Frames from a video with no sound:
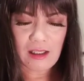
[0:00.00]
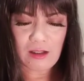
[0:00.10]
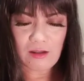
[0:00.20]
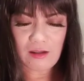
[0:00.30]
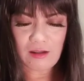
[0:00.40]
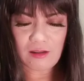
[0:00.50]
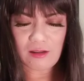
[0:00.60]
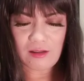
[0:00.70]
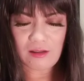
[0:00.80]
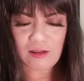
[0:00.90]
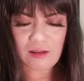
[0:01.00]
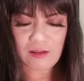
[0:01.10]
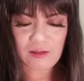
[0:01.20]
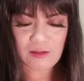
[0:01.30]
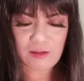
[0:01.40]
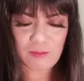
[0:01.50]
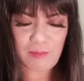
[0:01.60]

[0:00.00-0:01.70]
Oo. So,